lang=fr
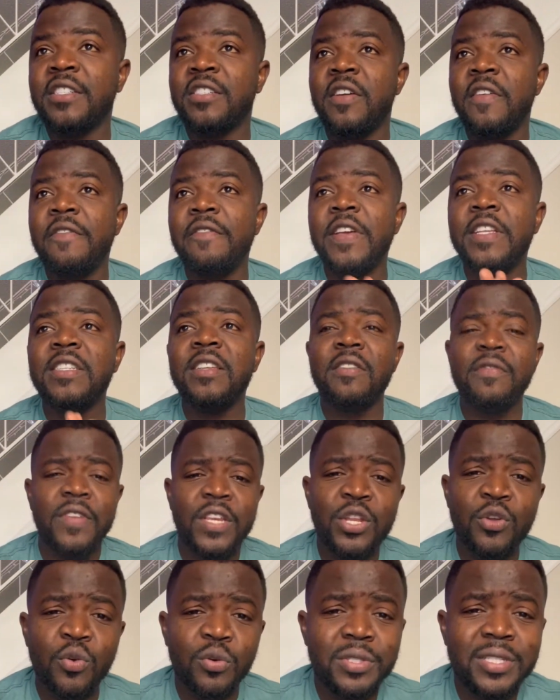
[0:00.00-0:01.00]
J'ai fait cette
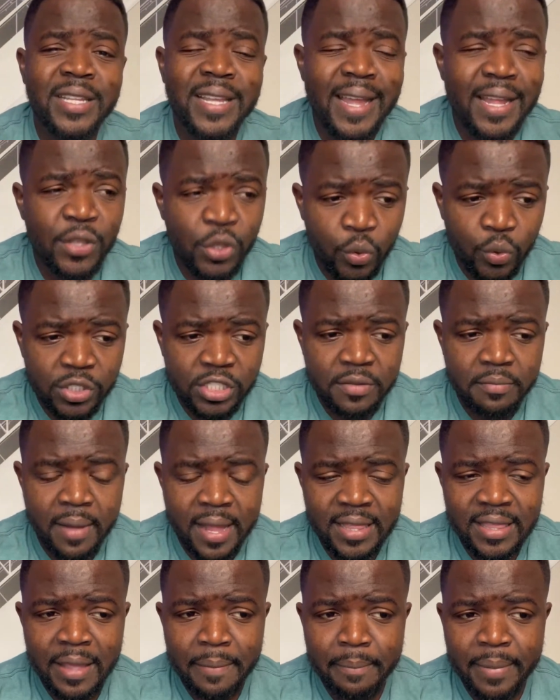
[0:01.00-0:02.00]
vidéo très tôt ce
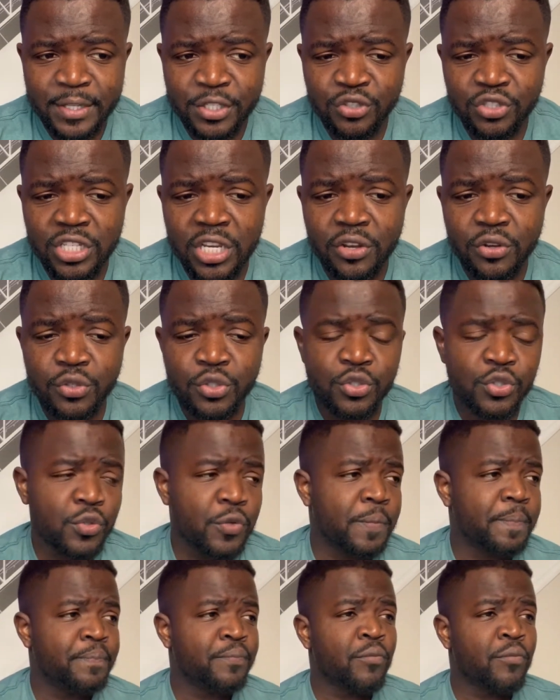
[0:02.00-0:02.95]
matin parce que j'ai reçu